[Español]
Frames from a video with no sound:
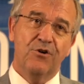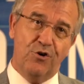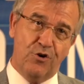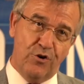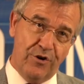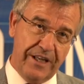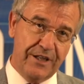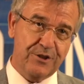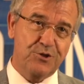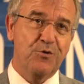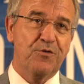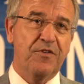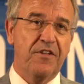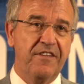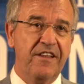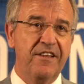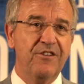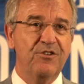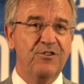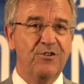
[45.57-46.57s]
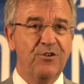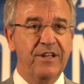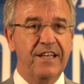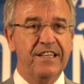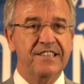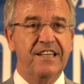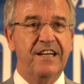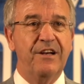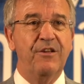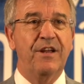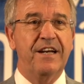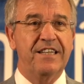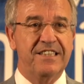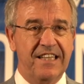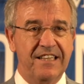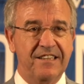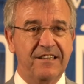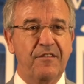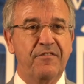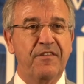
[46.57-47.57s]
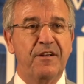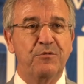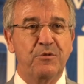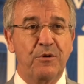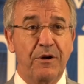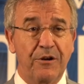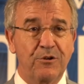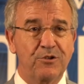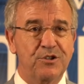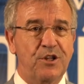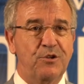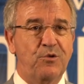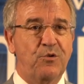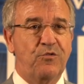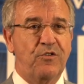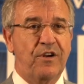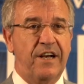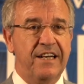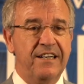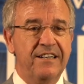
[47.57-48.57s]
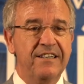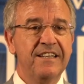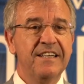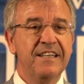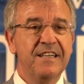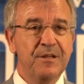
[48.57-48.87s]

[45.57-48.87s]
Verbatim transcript: Hoy ha sucedido, hoy ha salido la sentencia del Tribunal Constitucional,